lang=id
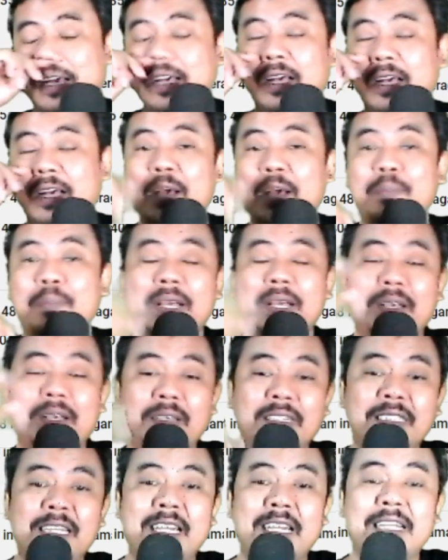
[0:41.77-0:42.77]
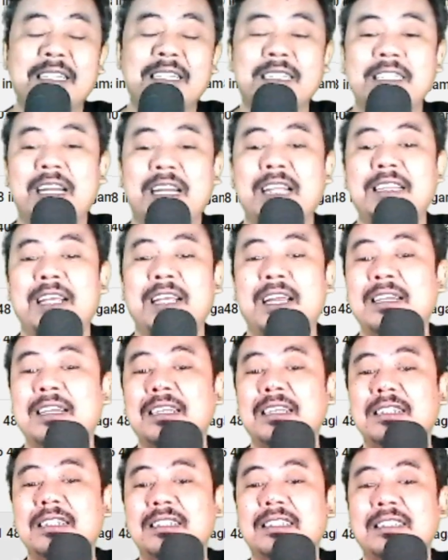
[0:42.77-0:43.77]
apa ya sedikit kesalahan
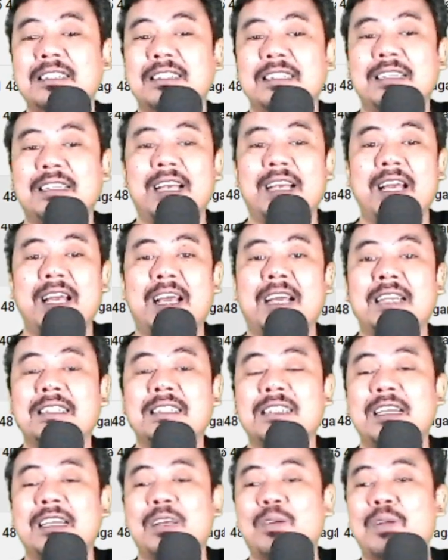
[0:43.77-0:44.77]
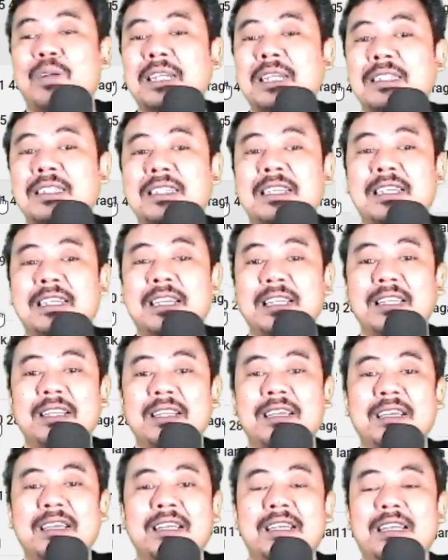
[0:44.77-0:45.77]
teknis ya akan saya ulang sedikit
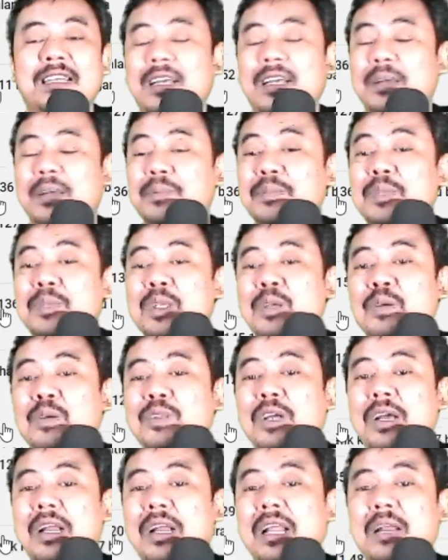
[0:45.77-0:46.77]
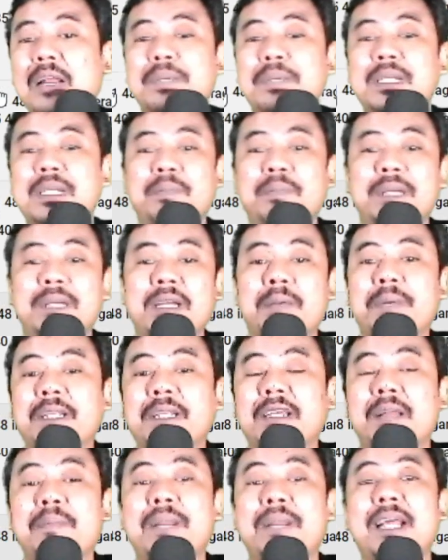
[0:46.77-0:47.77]
ya untuk kalian bisa
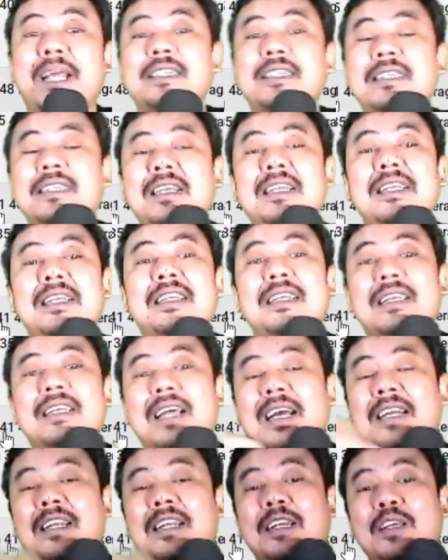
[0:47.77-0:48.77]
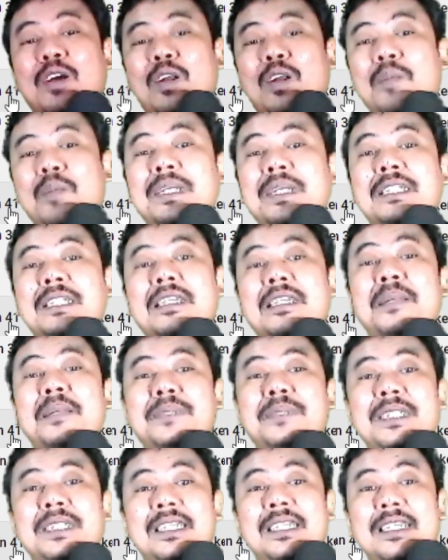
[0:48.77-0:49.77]
mendapatkan playlist ini ada di kolom
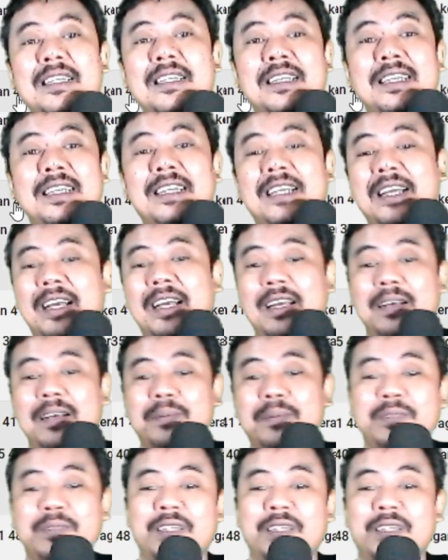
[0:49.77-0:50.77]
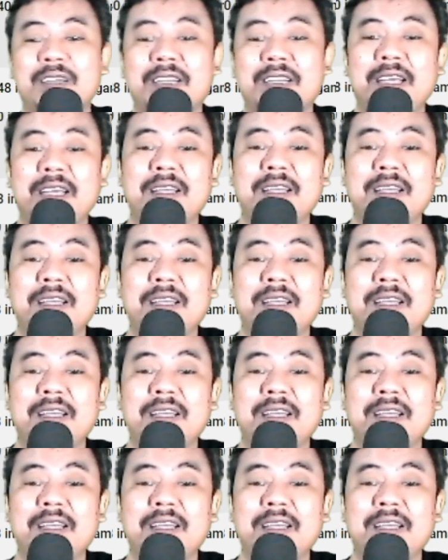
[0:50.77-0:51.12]
deskripsi ya oke